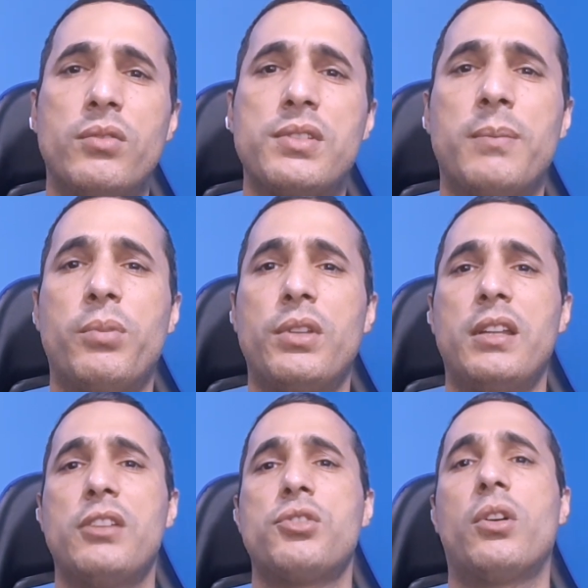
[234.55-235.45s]
você
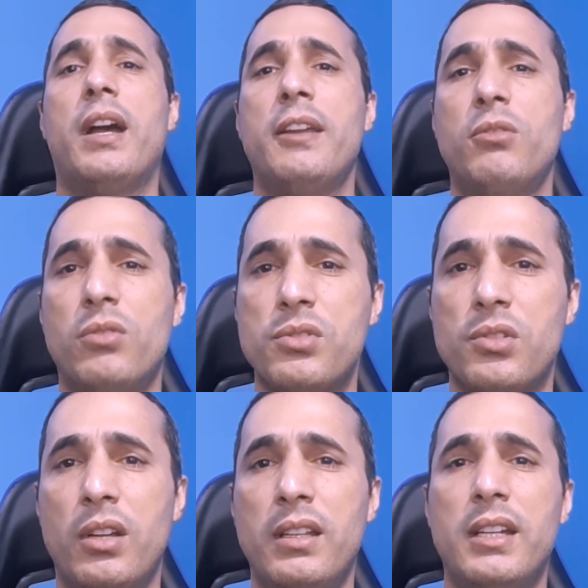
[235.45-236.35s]
poderia jogar em um
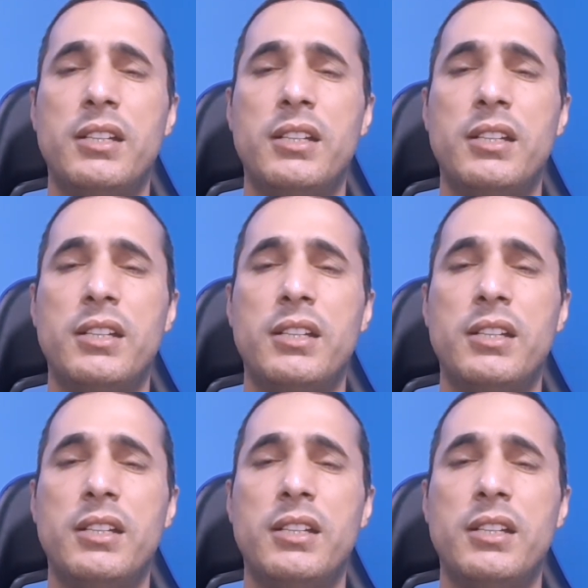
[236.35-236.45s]
console,